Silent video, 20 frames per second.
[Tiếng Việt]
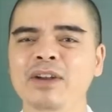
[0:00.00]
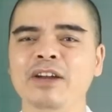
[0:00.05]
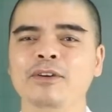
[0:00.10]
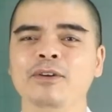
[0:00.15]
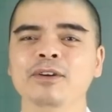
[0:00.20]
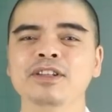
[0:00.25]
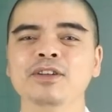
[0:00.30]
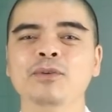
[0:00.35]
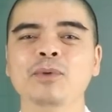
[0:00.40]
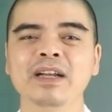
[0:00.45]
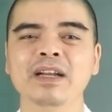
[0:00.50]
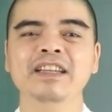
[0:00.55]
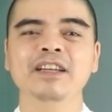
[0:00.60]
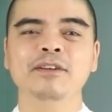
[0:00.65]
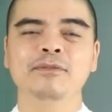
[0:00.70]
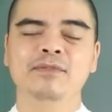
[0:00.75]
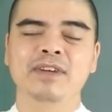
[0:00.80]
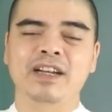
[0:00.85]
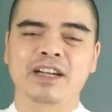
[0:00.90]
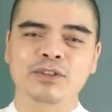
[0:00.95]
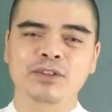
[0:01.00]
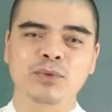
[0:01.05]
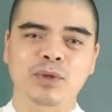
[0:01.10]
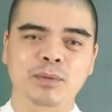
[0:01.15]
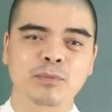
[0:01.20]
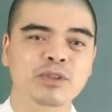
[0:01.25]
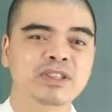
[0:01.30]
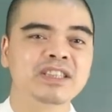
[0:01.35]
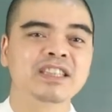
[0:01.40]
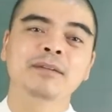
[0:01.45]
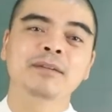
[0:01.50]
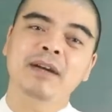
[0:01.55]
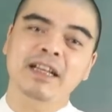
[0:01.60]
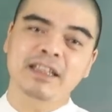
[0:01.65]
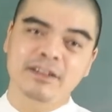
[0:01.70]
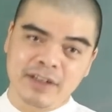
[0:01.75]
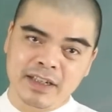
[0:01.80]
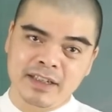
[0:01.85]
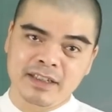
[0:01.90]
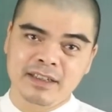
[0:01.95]
lại có những quan niệm về cái tuổi 4953
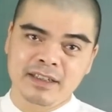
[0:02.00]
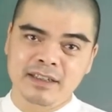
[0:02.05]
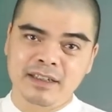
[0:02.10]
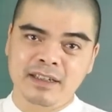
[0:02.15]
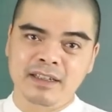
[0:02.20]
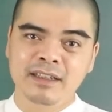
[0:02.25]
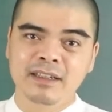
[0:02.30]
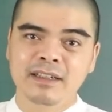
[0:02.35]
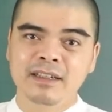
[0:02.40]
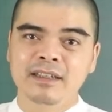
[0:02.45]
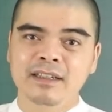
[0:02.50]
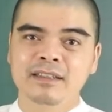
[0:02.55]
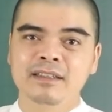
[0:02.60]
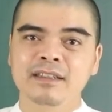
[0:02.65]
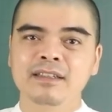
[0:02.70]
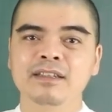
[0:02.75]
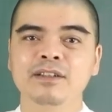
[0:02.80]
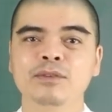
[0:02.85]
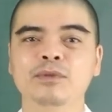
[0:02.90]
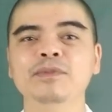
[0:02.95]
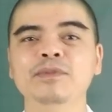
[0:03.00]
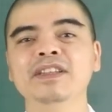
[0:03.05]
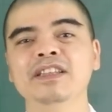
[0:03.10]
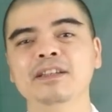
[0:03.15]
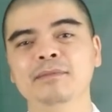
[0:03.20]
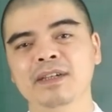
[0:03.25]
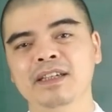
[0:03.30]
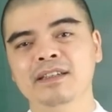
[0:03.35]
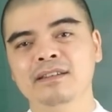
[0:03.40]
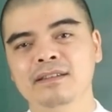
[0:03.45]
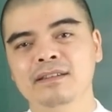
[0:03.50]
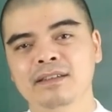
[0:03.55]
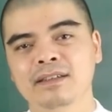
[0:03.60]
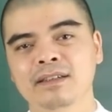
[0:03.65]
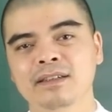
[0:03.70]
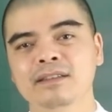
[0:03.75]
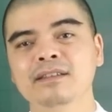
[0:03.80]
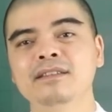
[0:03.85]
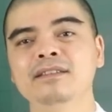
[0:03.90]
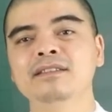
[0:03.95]
như vậy? Thì quý vị thân mến,
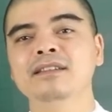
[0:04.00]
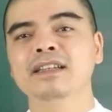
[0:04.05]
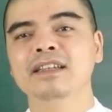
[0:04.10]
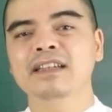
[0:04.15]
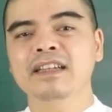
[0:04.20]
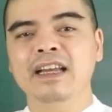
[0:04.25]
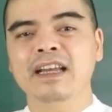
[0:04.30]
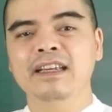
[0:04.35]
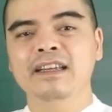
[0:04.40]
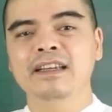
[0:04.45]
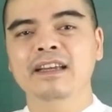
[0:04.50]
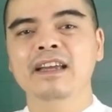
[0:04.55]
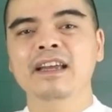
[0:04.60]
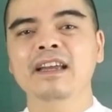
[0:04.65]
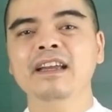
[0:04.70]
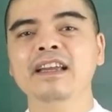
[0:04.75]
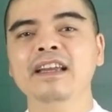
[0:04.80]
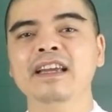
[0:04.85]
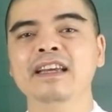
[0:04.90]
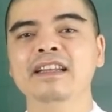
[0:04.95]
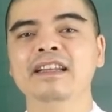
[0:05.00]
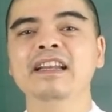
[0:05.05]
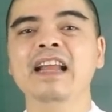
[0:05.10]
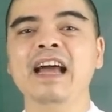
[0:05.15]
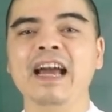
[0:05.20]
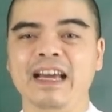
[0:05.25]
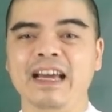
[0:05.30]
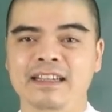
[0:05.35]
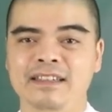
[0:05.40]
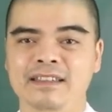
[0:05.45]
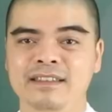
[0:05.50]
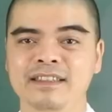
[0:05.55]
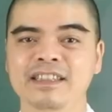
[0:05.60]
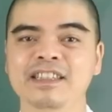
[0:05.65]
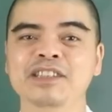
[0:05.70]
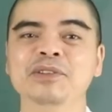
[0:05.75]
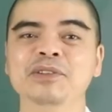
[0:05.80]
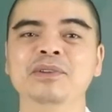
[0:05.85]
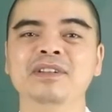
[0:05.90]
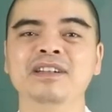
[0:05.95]
từ xưa đến nay hễ nghe đến hạn thì
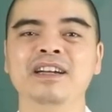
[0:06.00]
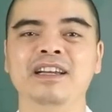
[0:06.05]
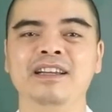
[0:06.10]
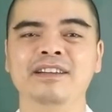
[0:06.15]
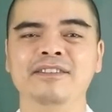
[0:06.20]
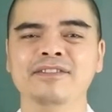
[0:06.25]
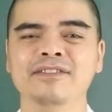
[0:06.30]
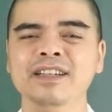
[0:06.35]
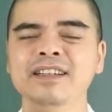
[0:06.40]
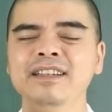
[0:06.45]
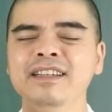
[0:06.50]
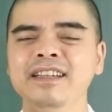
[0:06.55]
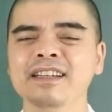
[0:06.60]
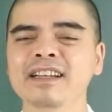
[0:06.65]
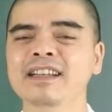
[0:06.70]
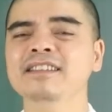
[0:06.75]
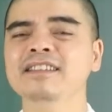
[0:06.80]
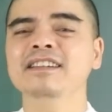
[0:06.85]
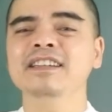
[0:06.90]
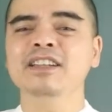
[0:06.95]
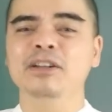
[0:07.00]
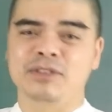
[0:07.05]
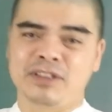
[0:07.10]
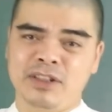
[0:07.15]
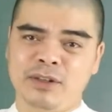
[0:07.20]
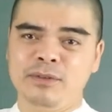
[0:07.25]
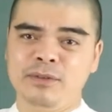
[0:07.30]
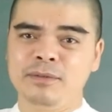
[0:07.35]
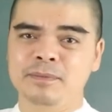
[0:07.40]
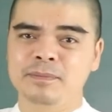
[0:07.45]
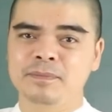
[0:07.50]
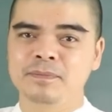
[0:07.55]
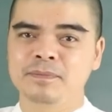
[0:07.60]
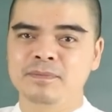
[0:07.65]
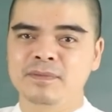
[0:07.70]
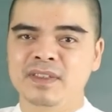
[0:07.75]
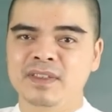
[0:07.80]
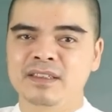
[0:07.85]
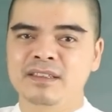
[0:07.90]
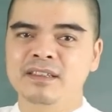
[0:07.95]
nhiều người vẫn nghĩ đến những điều xấu,
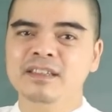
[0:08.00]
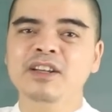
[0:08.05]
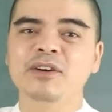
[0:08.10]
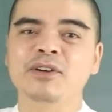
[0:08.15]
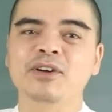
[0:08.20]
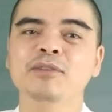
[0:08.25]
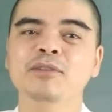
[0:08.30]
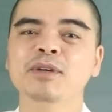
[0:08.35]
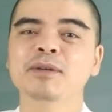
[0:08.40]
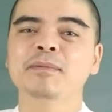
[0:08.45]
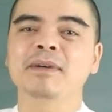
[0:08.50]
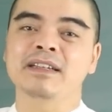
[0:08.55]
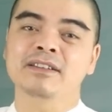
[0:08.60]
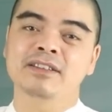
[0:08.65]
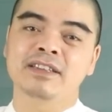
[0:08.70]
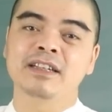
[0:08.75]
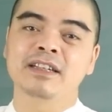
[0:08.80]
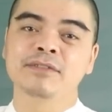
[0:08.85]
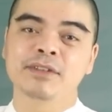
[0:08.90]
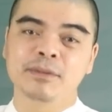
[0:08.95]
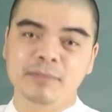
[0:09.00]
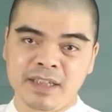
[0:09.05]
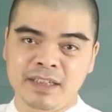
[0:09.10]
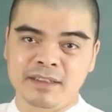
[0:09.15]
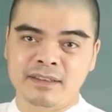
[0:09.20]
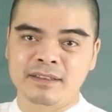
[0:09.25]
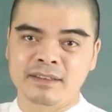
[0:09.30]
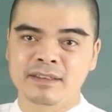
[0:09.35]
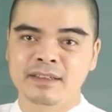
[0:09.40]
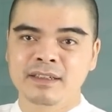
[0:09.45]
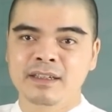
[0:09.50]
những điều không may mắn sẽ đến với mình.